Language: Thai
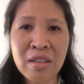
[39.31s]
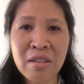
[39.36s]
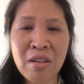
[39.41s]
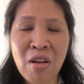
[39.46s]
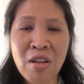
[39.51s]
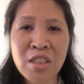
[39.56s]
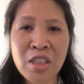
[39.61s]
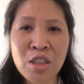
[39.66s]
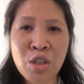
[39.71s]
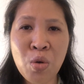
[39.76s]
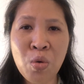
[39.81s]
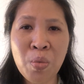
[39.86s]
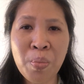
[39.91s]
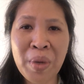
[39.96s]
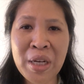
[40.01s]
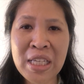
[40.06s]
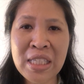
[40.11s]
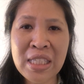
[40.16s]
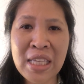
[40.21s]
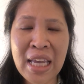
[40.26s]
ก็จะถูกป
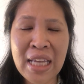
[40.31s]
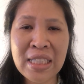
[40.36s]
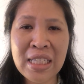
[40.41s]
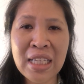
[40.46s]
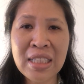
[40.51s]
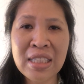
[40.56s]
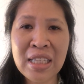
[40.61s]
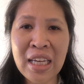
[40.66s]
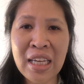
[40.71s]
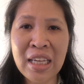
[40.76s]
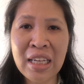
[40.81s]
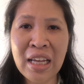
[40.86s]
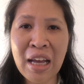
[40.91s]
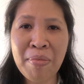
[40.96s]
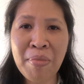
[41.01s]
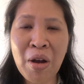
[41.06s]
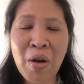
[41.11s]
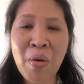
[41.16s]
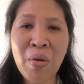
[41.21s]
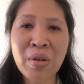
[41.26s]
ฏิเสธทันทีนะ
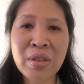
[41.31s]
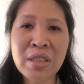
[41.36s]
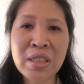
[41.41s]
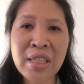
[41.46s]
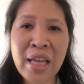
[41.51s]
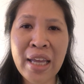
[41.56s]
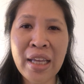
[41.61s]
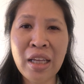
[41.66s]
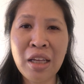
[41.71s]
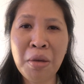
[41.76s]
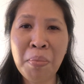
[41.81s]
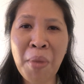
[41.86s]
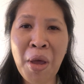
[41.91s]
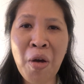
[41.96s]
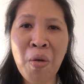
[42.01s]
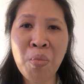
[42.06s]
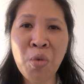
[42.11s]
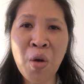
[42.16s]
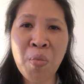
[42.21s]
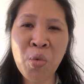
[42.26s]
คะบางคนใส่อีเม
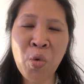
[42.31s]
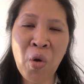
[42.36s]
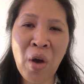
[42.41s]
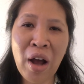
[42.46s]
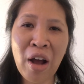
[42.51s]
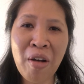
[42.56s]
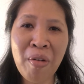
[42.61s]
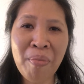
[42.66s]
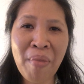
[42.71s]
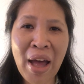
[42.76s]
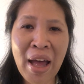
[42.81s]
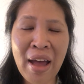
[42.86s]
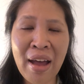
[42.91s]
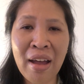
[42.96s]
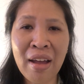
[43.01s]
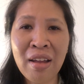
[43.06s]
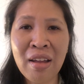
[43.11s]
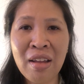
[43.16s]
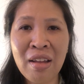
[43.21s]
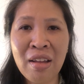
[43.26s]
ลมั่วๆเข้ามา
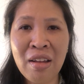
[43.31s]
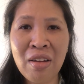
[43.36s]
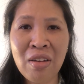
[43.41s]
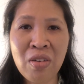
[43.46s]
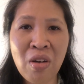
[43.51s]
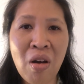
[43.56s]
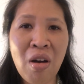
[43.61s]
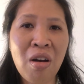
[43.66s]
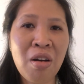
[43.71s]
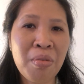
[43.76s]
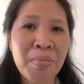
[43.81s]
ก็